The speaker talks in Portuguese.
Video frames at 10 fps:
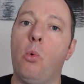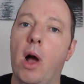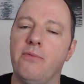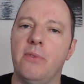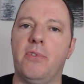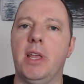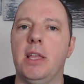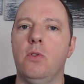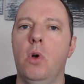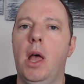Qua
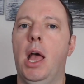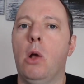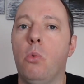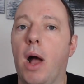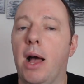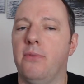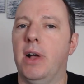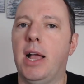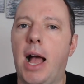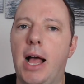fafredo qua
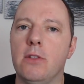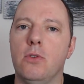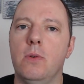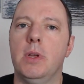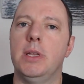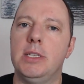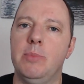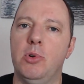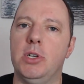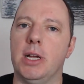facado e assim
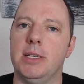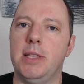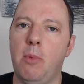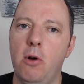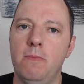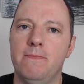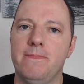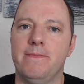por diante, tá bom?